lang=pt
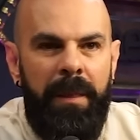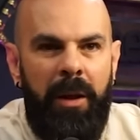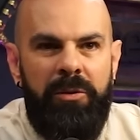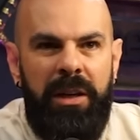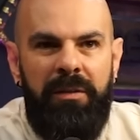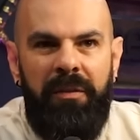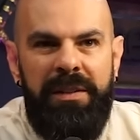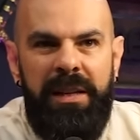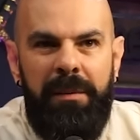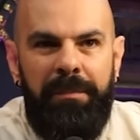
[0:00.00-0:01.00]
A não ser que ele vai
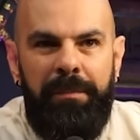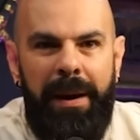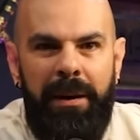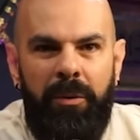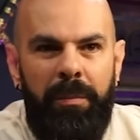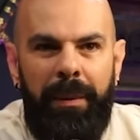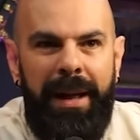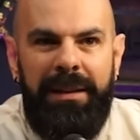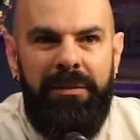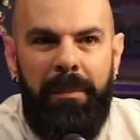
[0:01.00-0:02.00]
fazer perna
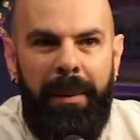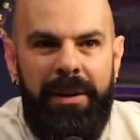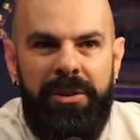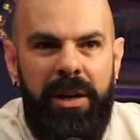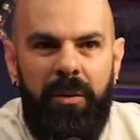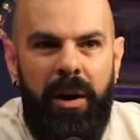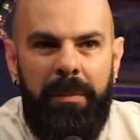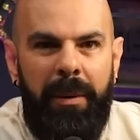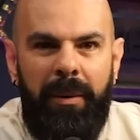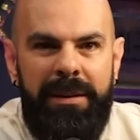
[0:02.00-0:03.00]
completa e vai partir agora
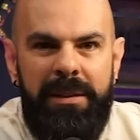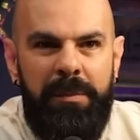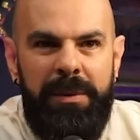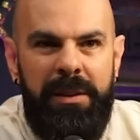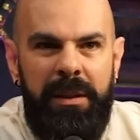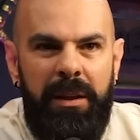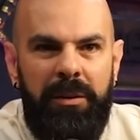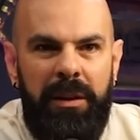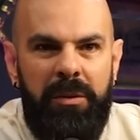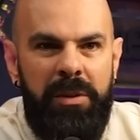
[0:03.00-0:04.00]
para quadríceps inteiro,
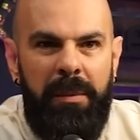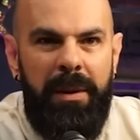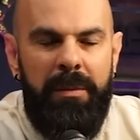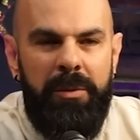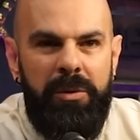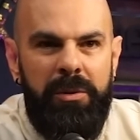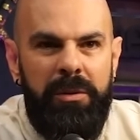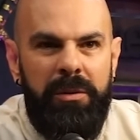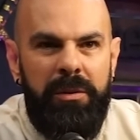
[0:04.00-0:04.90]
né? Não sabemos.